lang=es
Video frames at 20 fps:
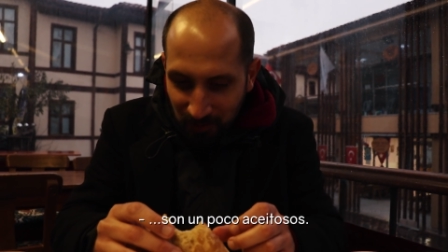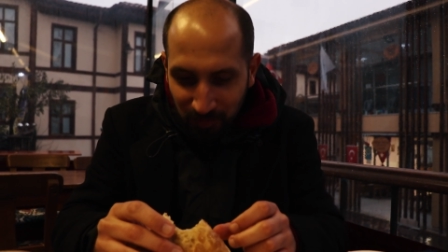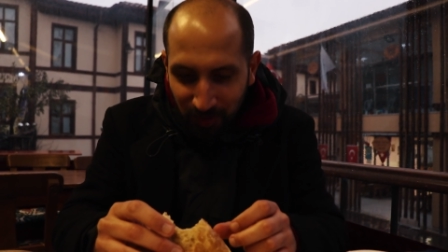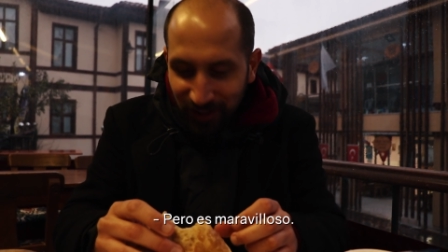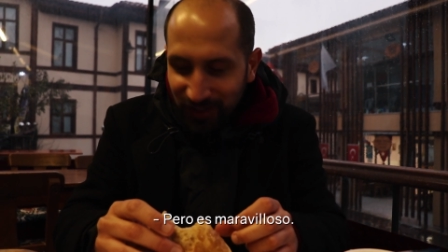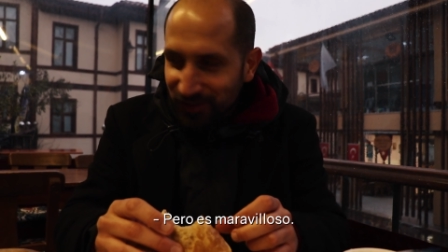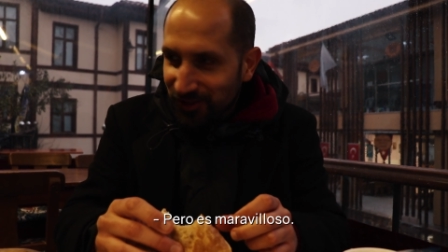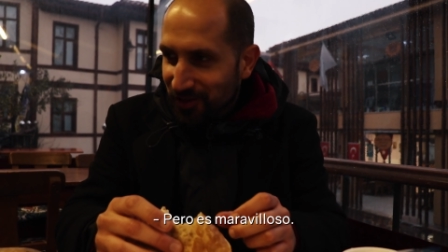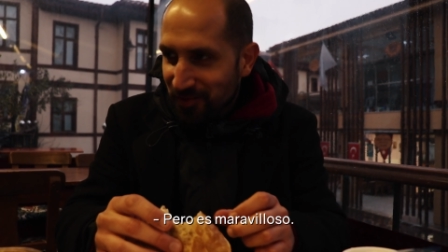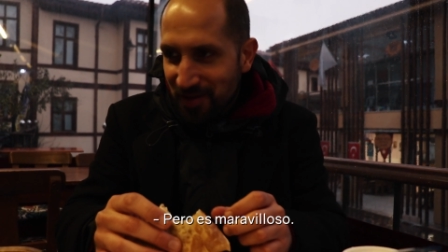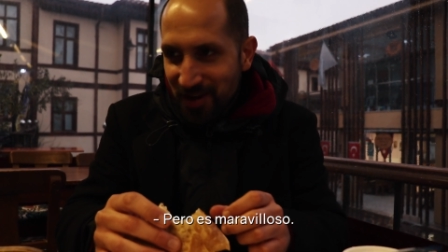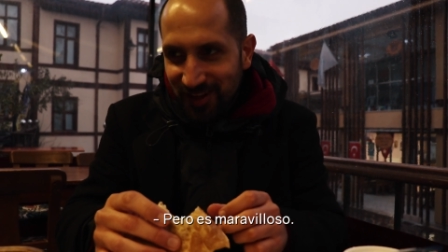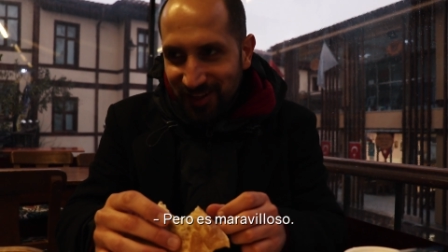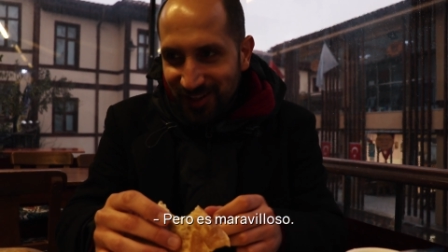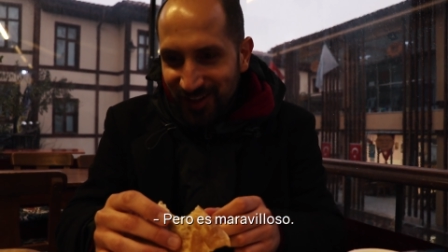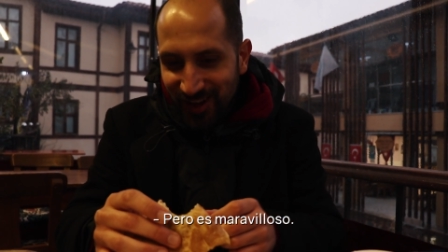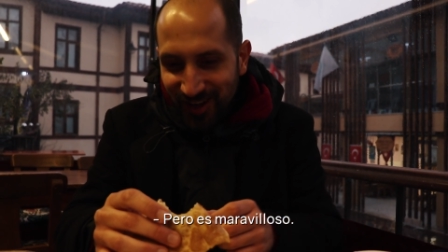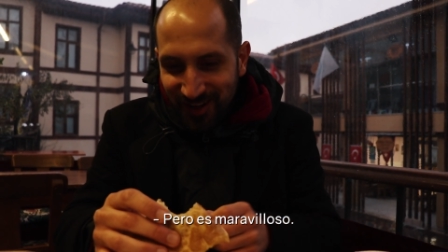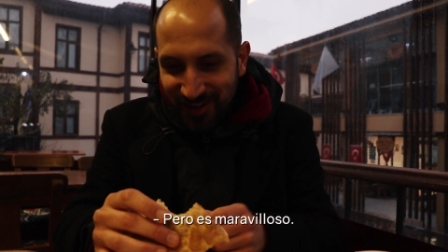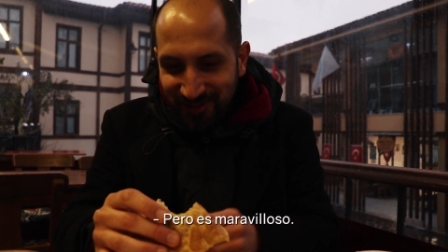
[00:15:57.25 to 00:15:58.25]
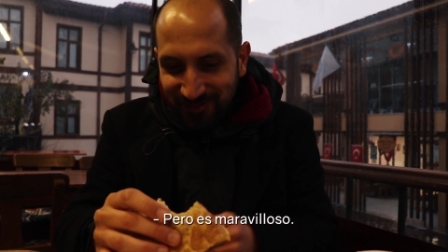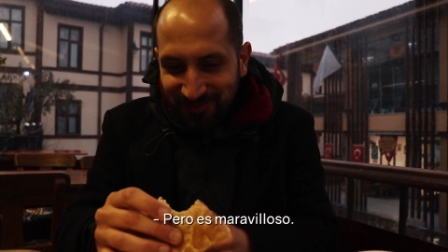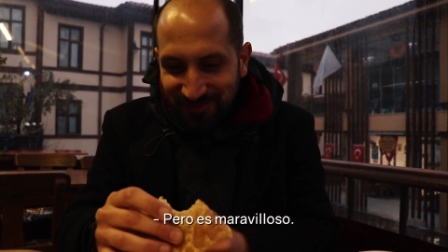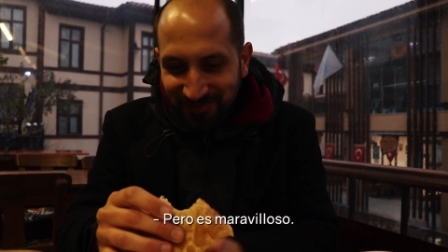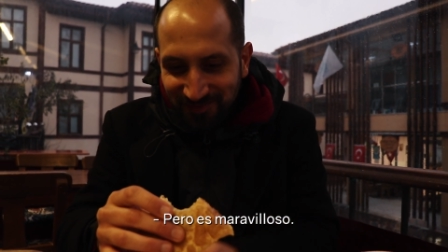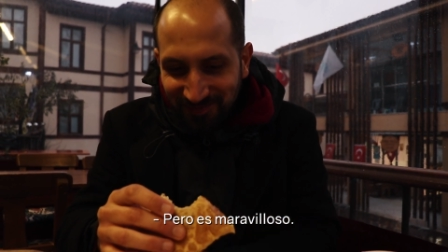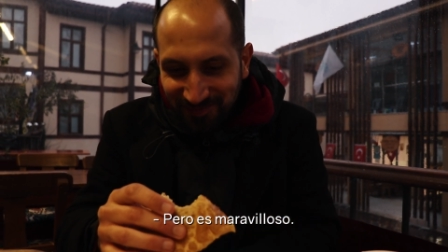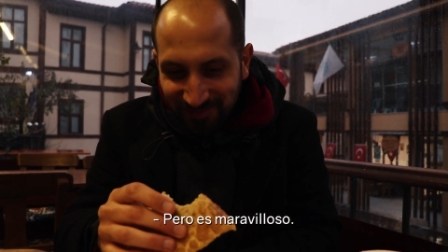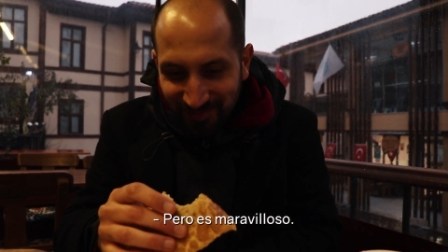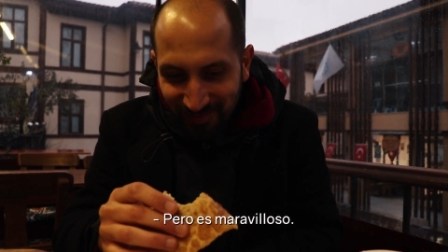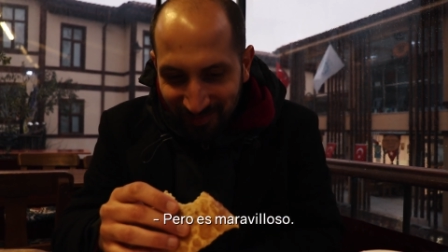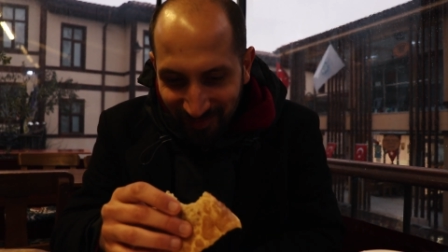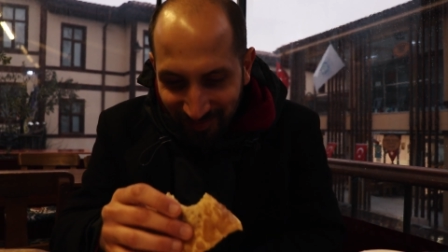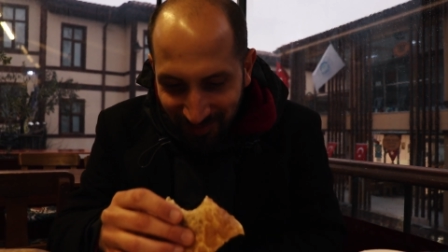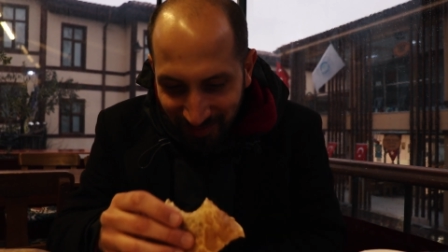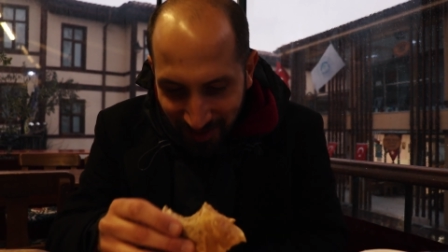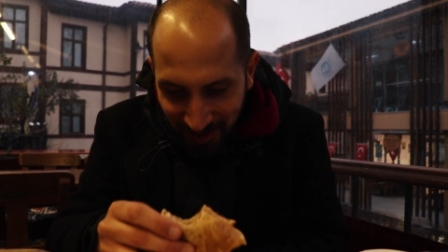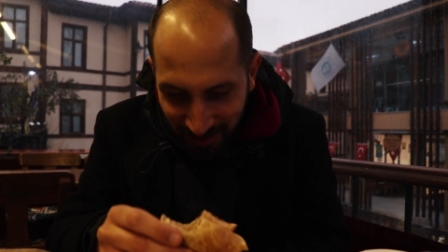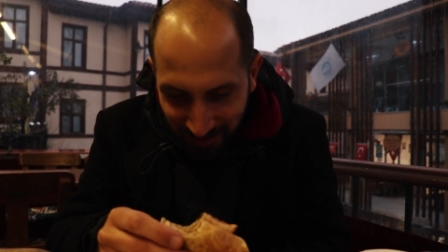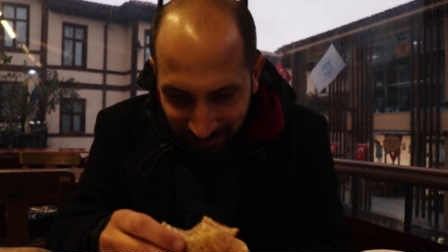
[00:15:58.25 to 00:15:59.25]
amazing. Yeah.
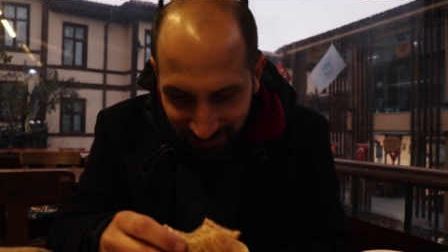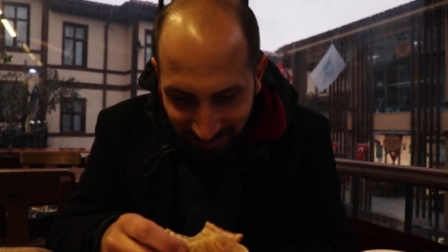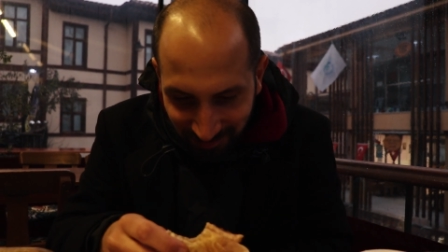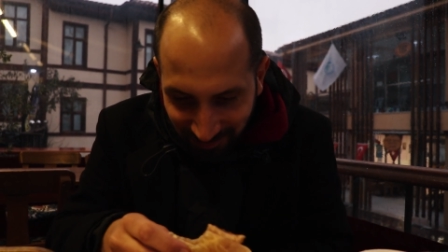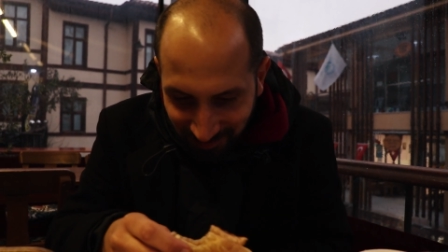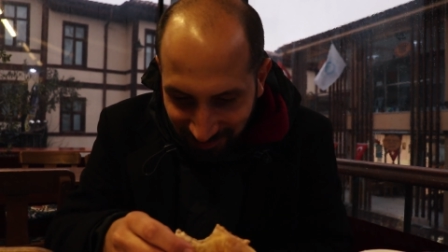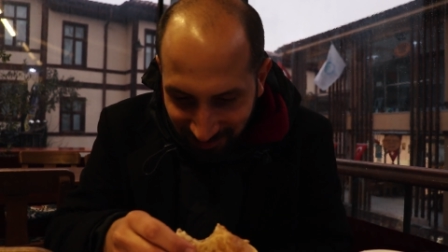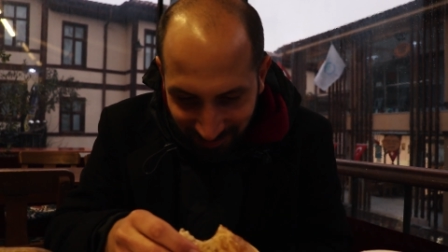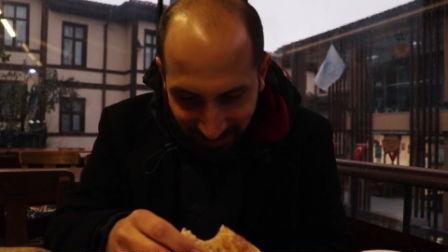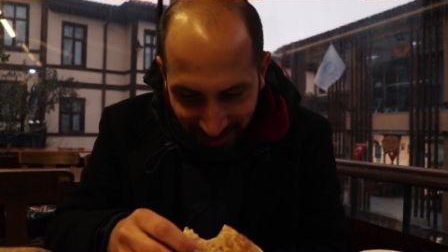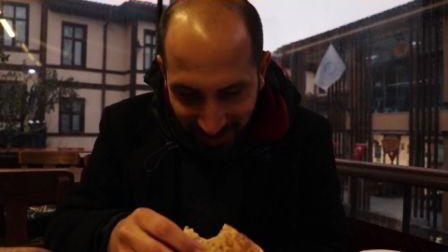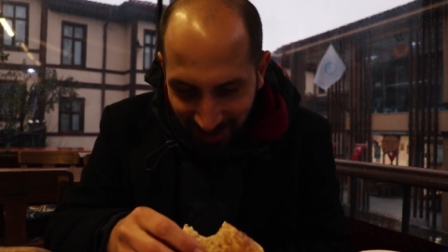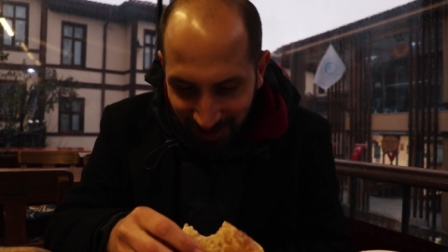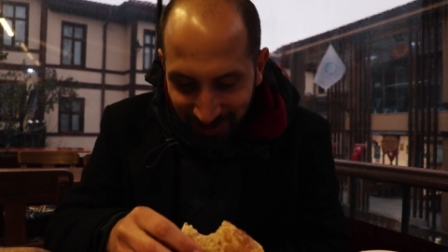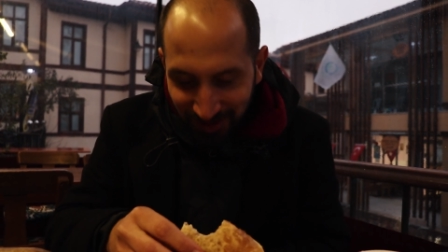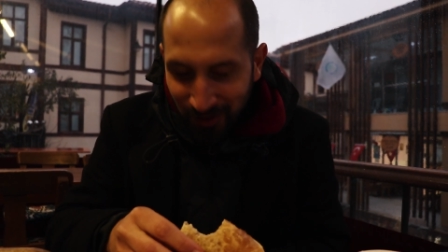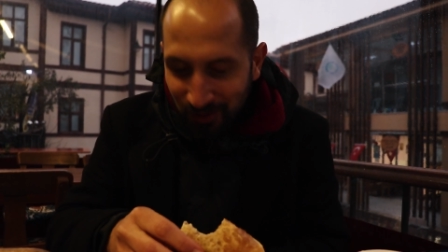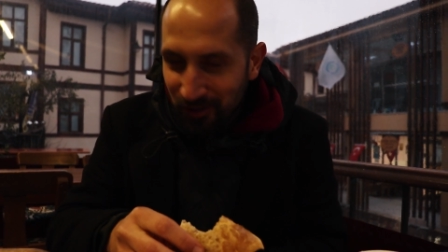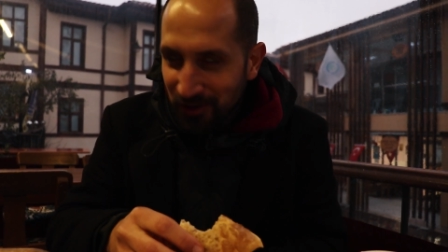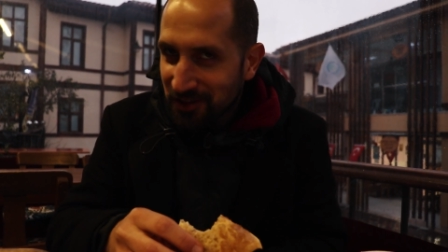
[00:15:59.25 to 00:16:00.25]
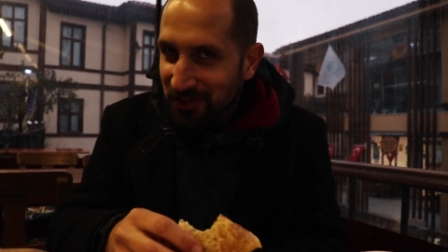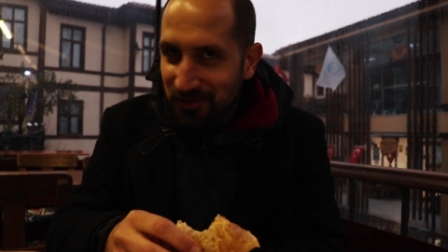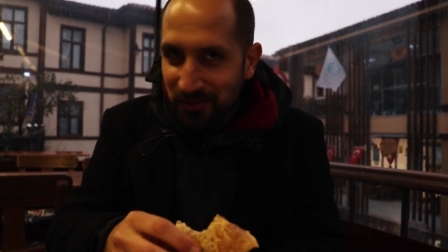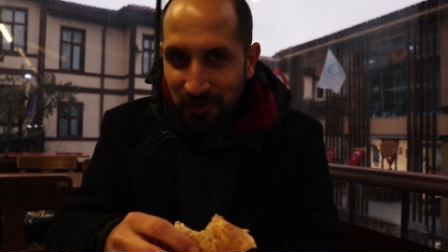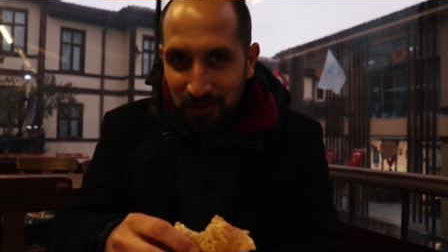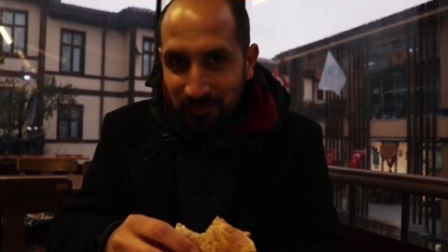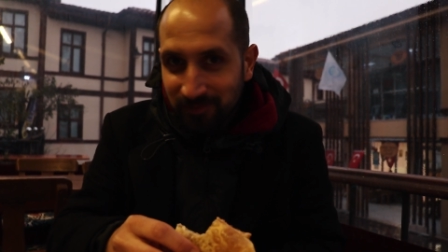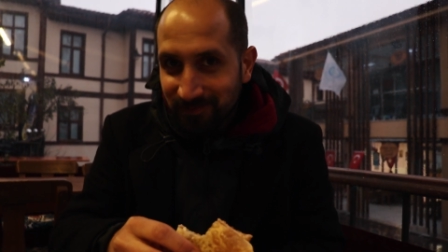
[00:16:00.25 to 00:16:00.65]
¿Qué onda vos? Está buenísimo.